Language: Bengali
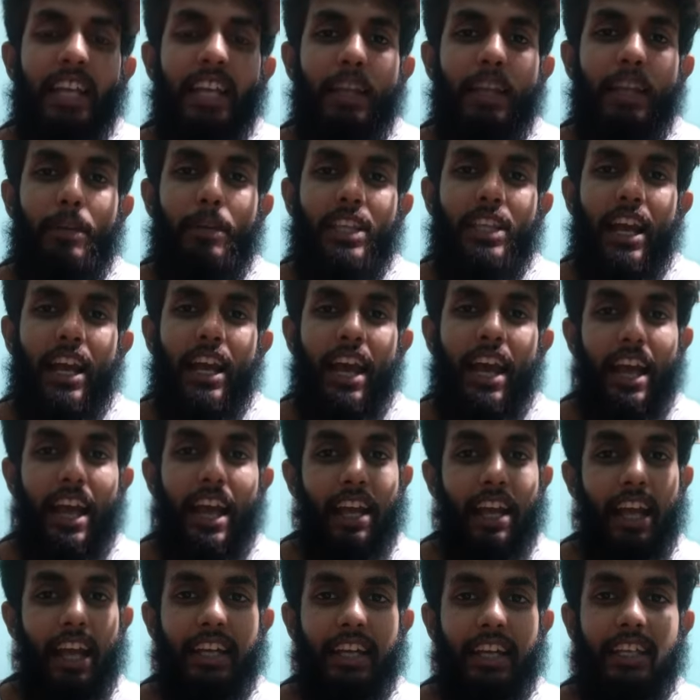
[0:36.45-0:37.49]
তবে তারা
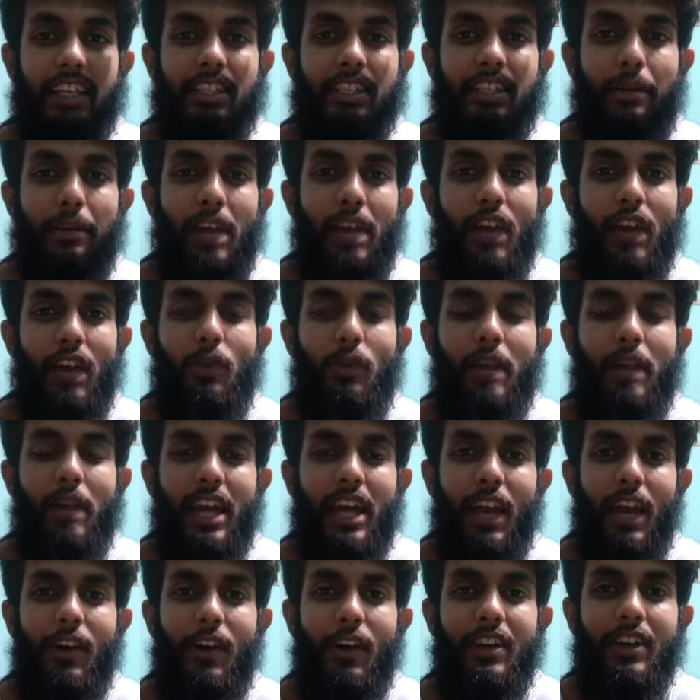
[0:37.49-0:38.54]
একে একে সেমিনার রুমে
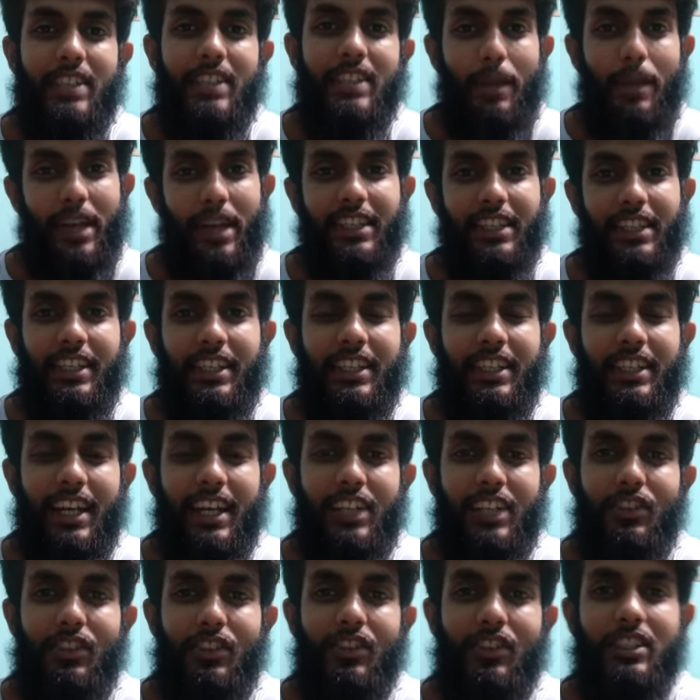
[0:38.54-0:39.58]
গেল সে ব্যক্তিটি
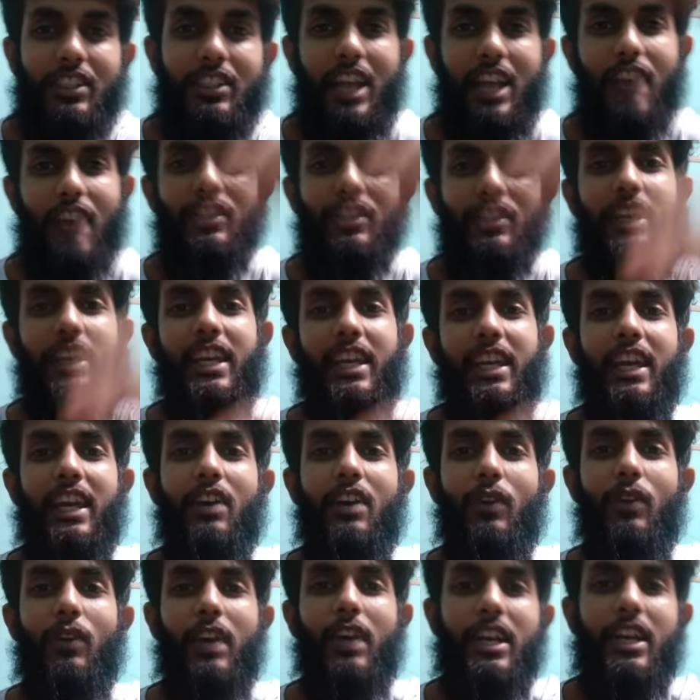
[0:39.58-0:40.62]
দেখার জন্য যে আসলে কে
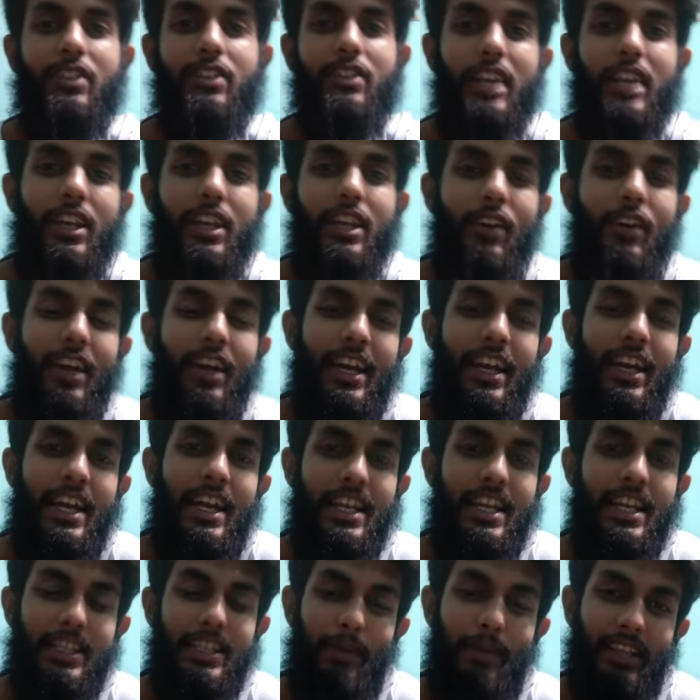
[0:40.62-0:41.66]
কে সেই লোক
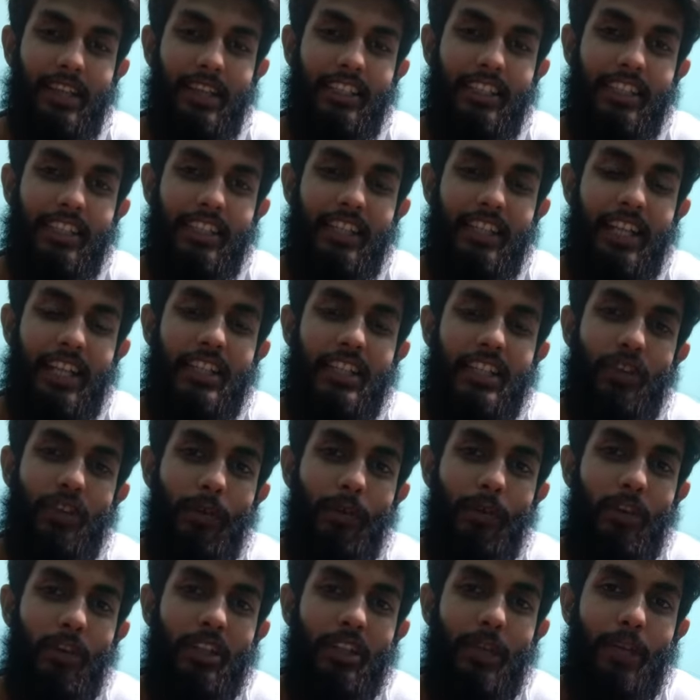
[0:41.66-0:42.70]
যে ব্যক্তিটি তাদের
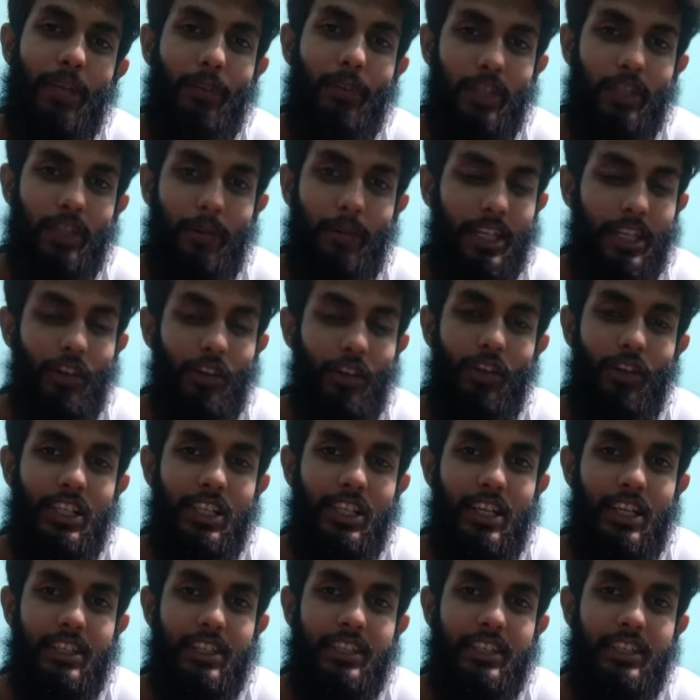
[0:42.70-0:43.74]
সফলতার পথে বাধা হয়ে
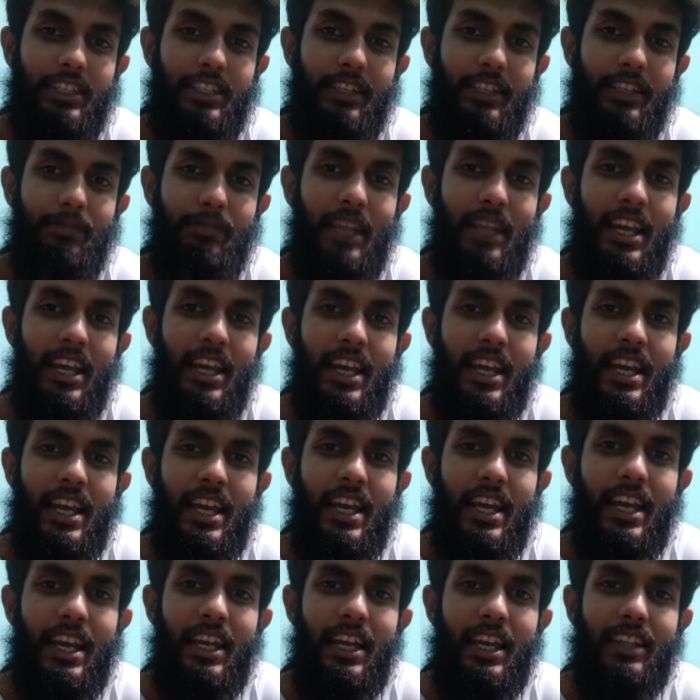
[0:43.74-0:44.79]
দাঁড়িয়েছে
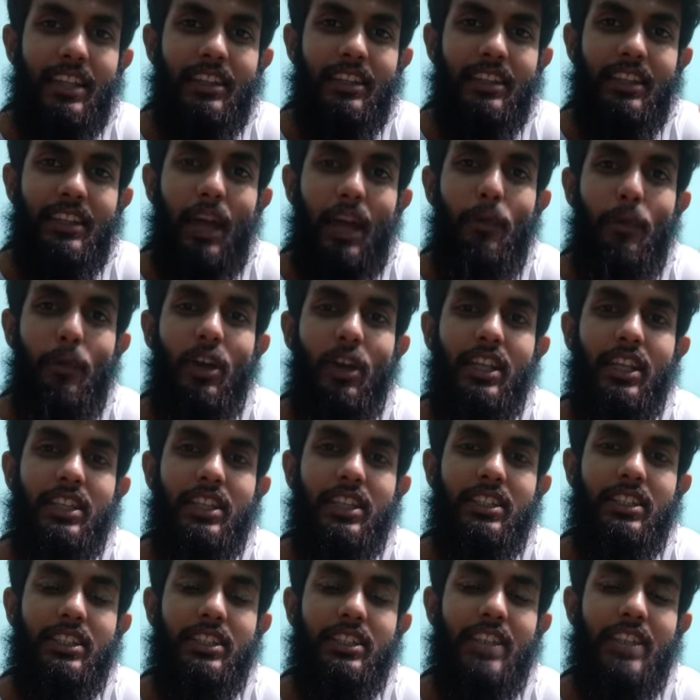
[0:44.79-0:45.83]
তারপরে
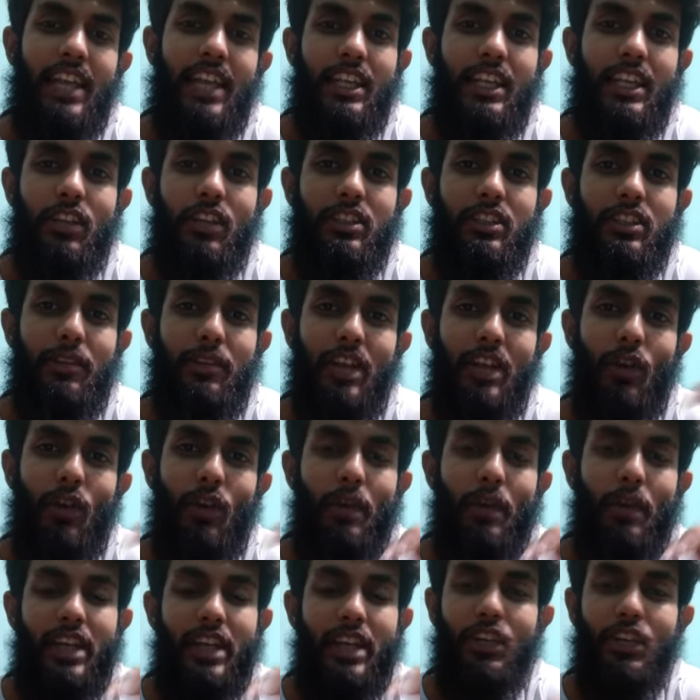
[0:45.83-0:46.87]
যা দেখলো সেমিনার
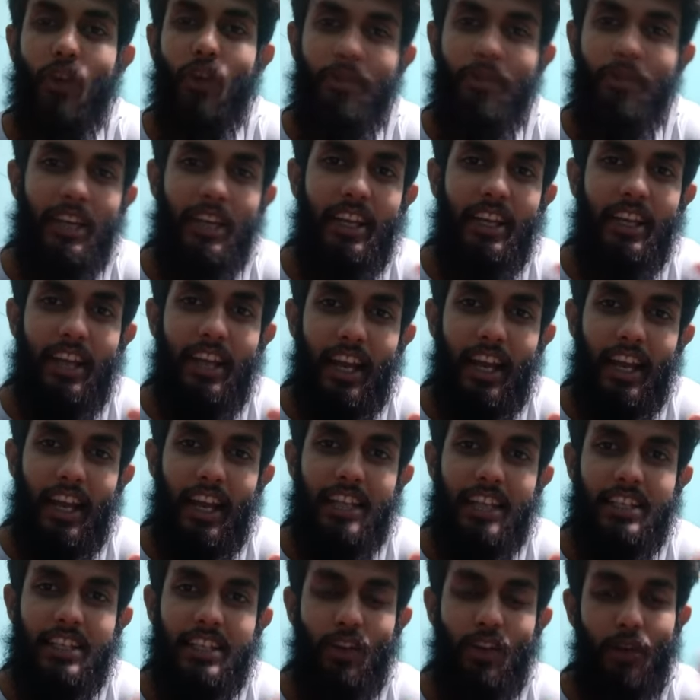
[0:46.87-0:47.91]
রুমে একটি কফিং রাখা
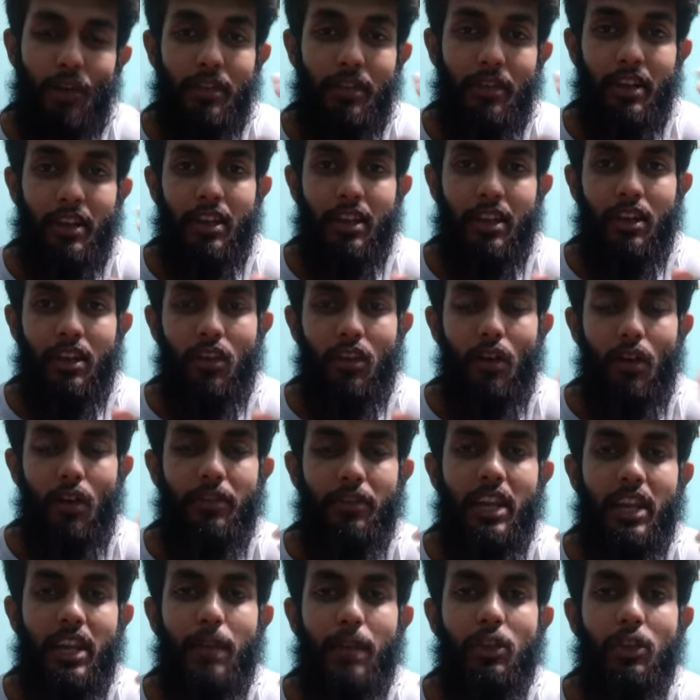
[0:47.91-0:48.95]
আছে কফি
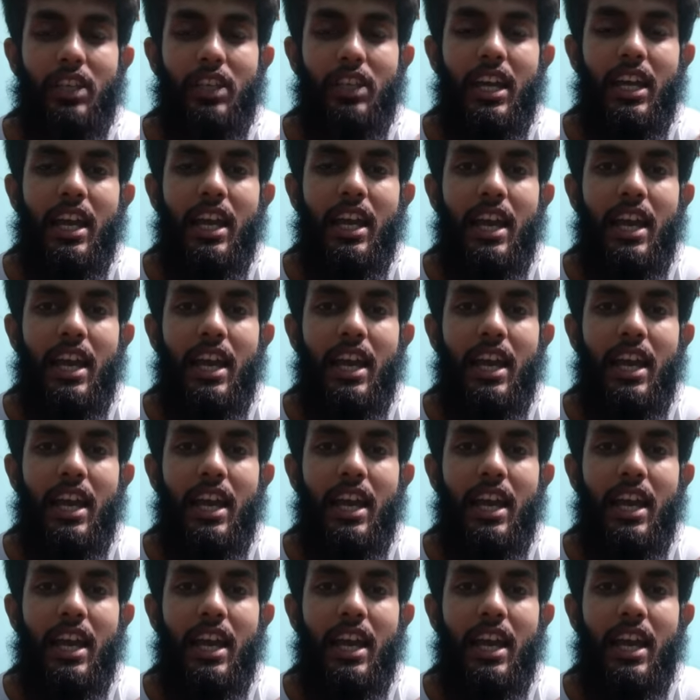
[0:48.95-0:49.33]
কফিনের মধ্যে